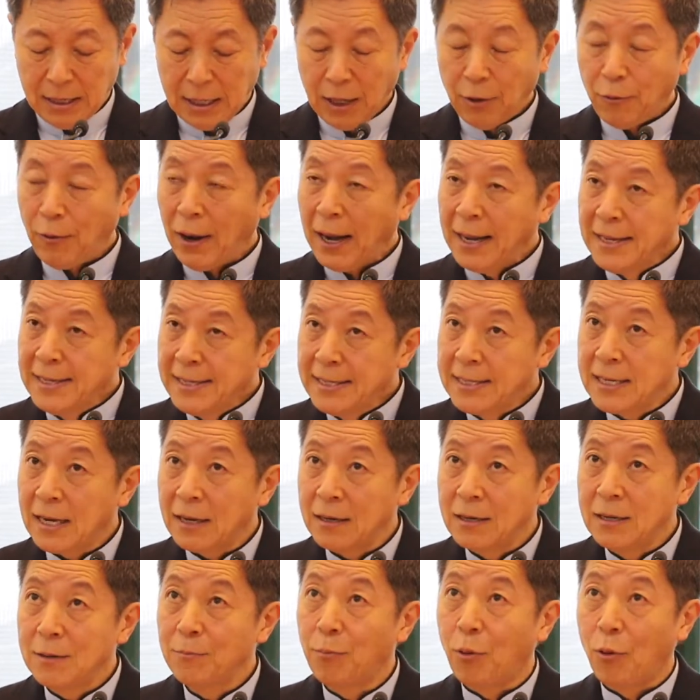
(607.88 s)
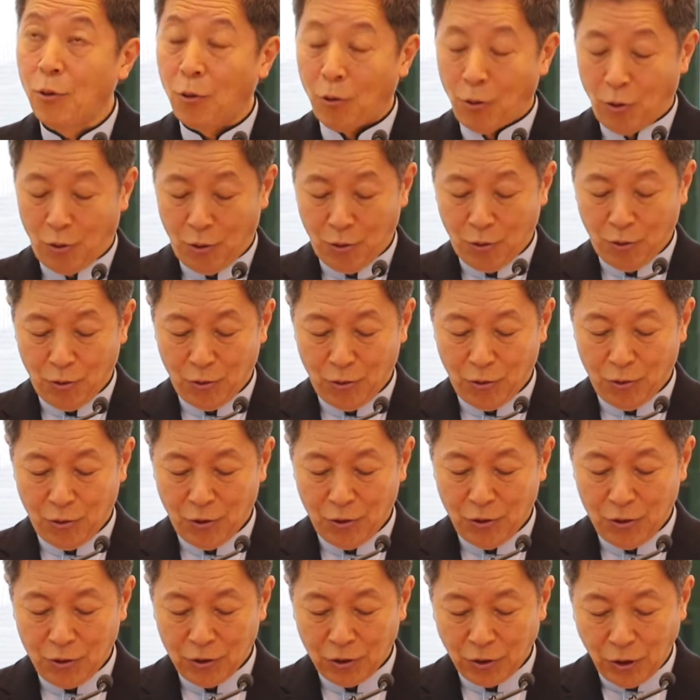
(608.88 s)
그러니까 환상을 보고
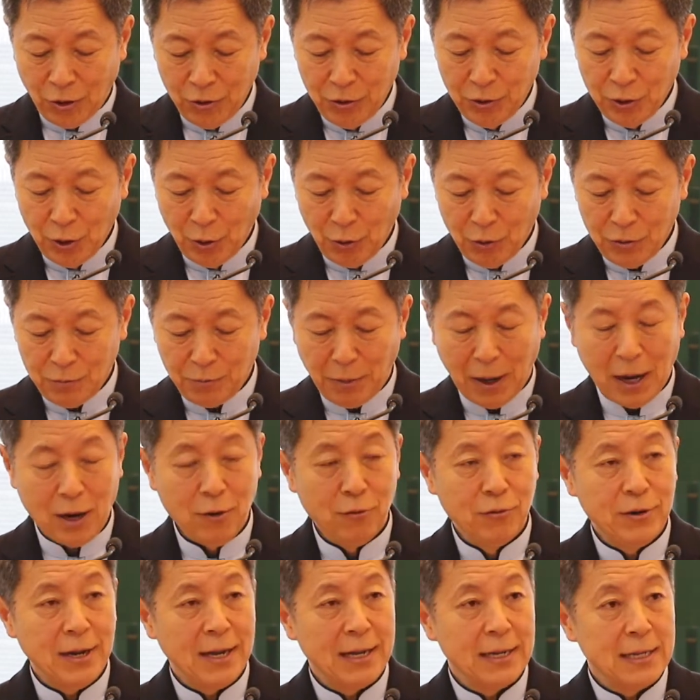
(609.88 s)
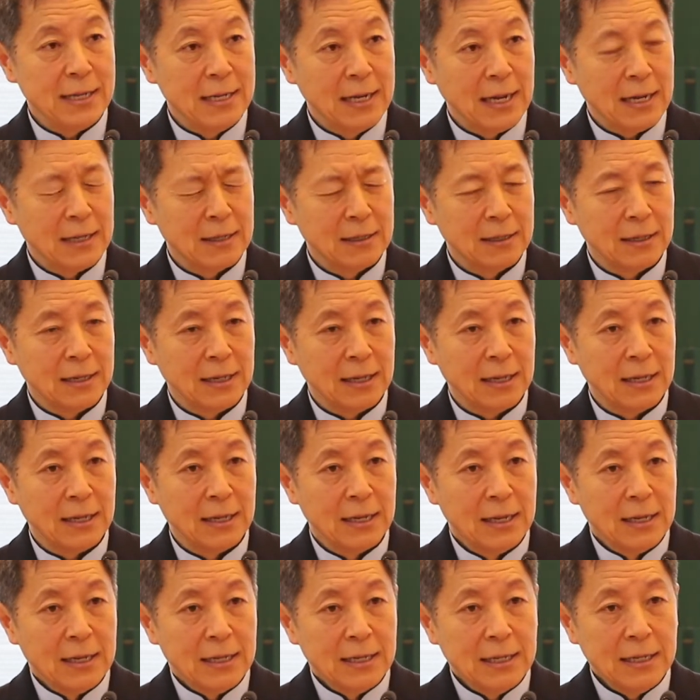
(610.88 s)
건너온 바울의
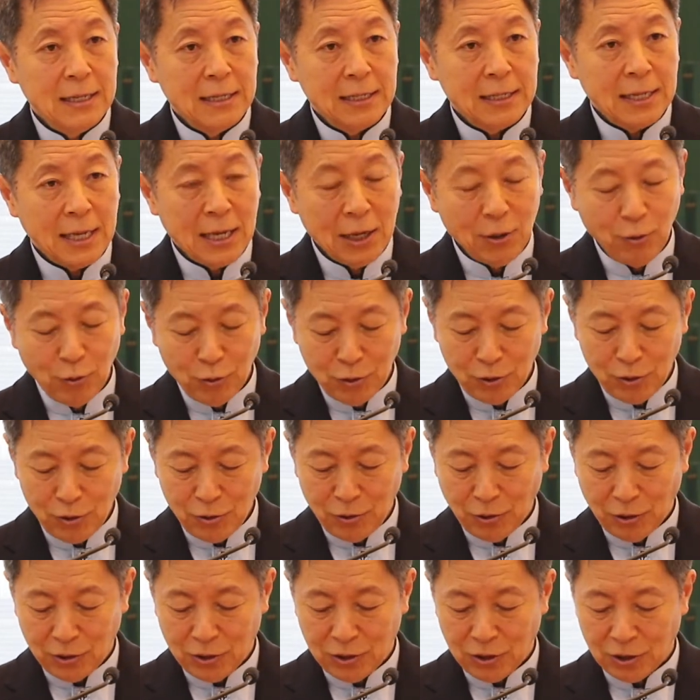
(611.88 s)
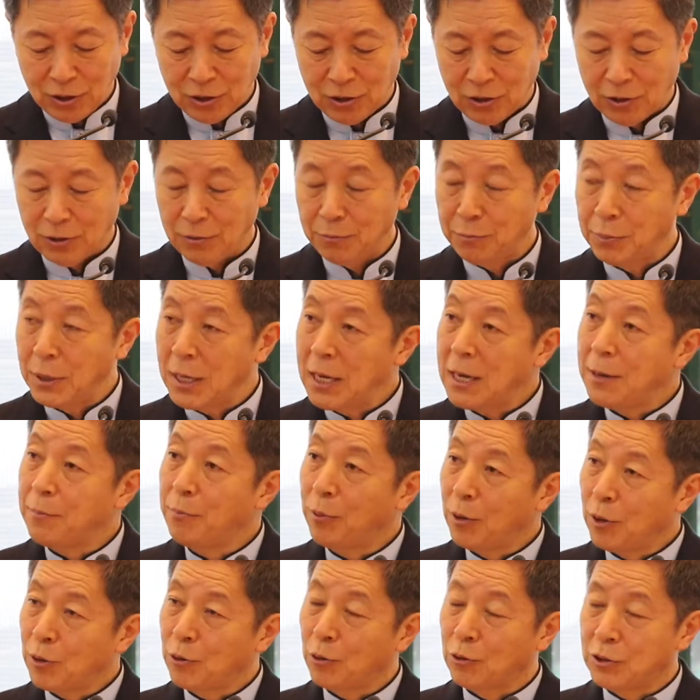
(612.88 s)
일행들이 이 세 곳을 거쳐서
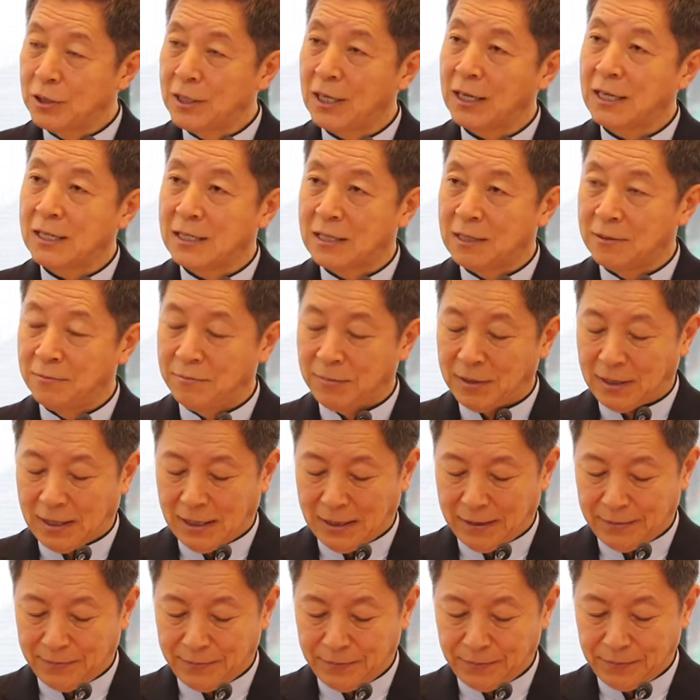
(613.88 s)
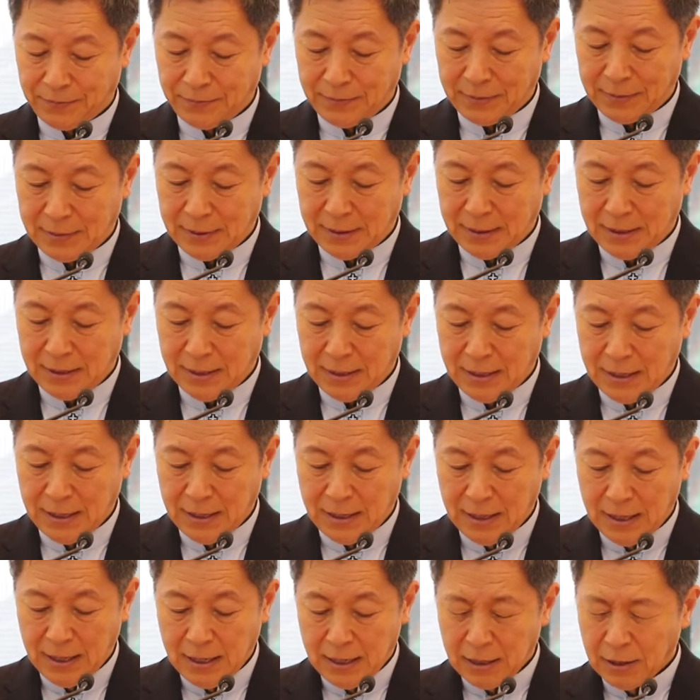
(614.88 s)
빌립보에 도착했습니다.
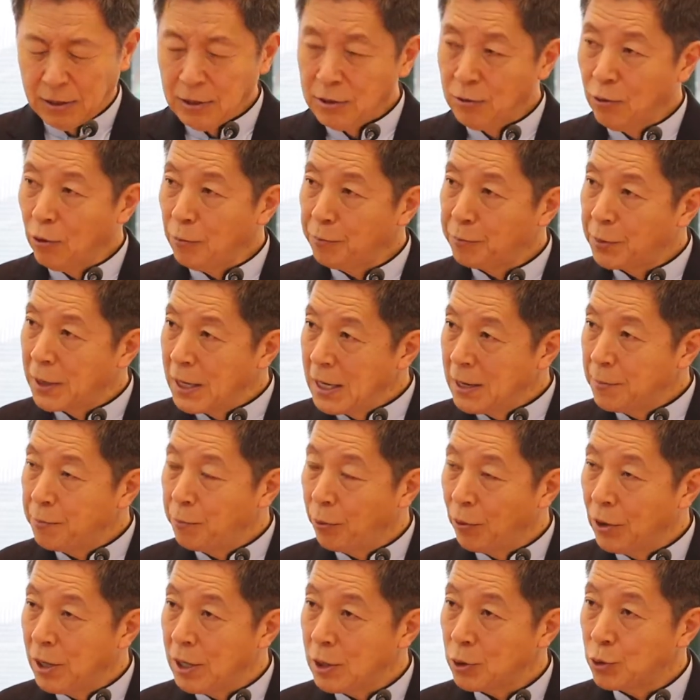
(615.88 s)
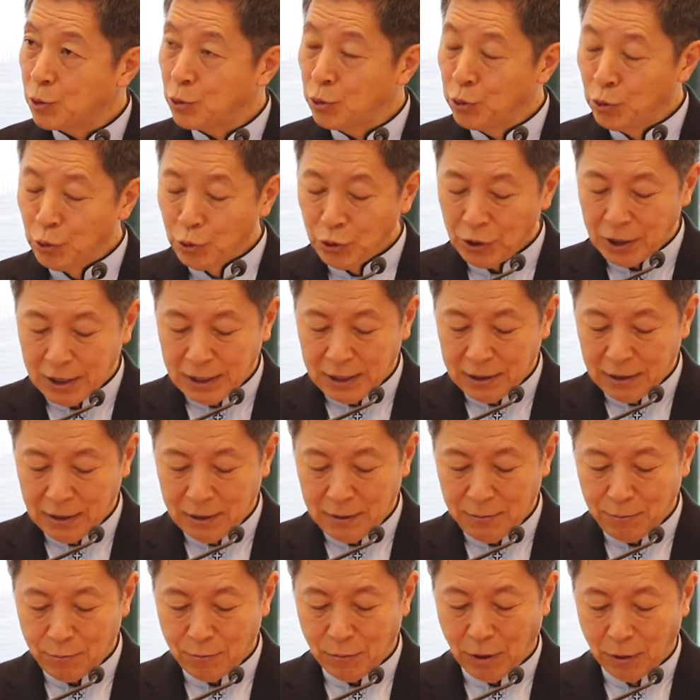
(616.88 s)
그리고 빌립보에
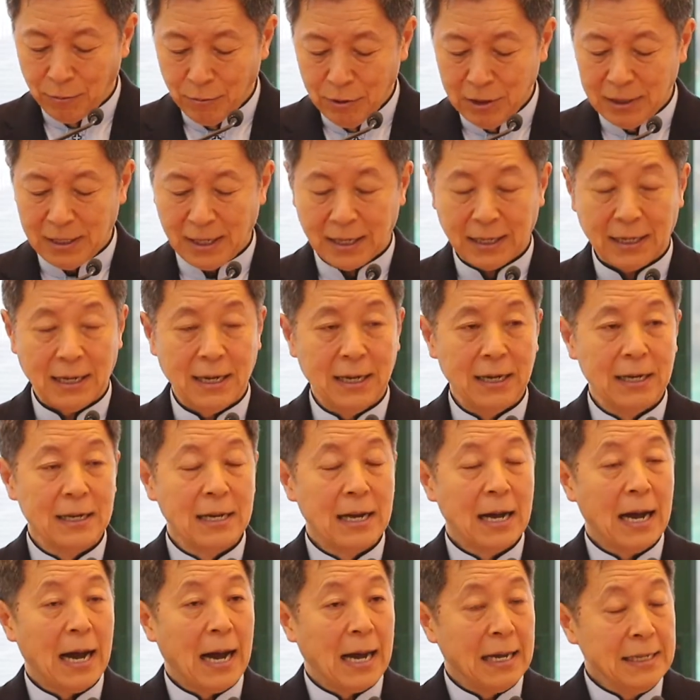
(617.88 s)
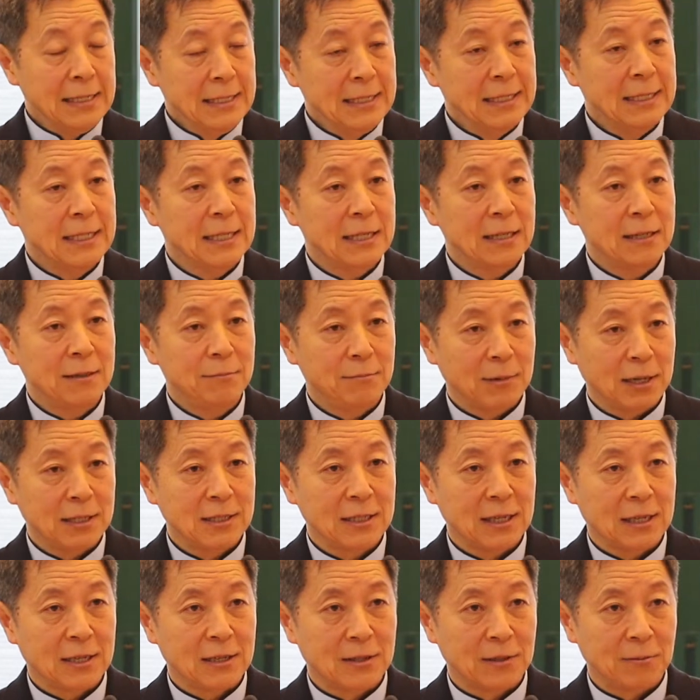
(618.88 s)
수일을 머물다가 안식일을
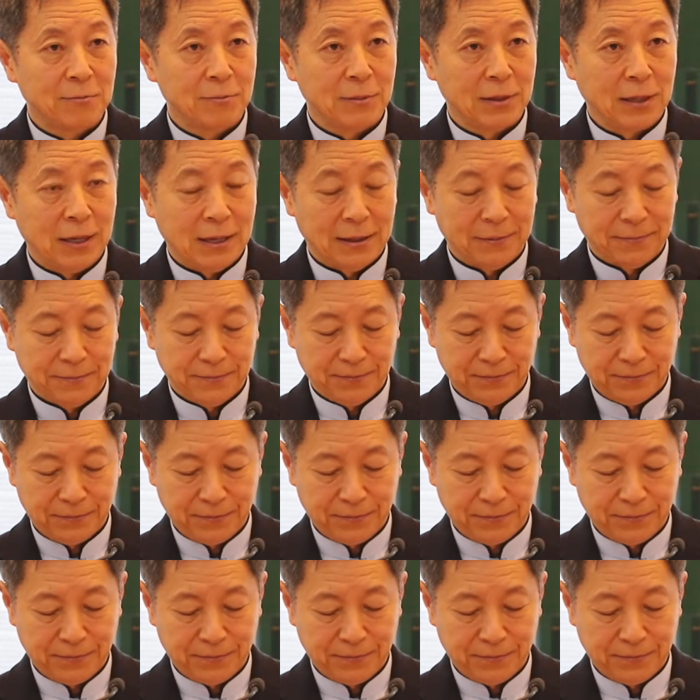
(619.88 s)
맞이하게 됩니다.